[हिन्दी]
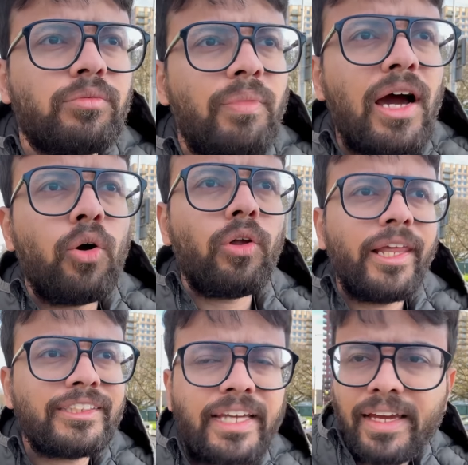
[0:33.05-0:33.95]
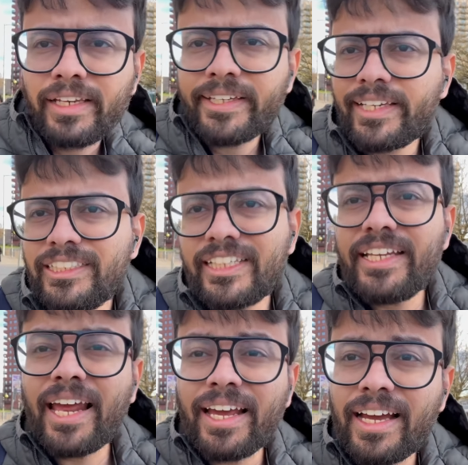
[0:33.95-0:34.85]
माहौल है साइकिलिंग के लिए सही
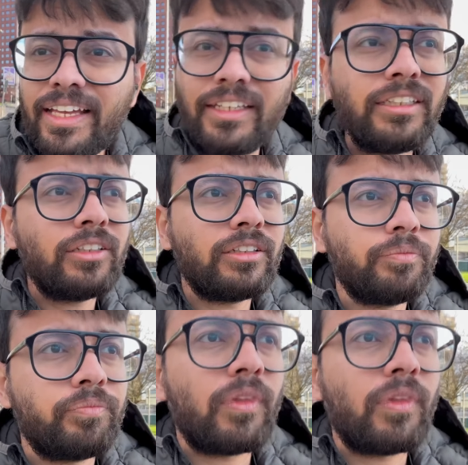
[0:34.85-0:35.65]
रहेगा या नहीं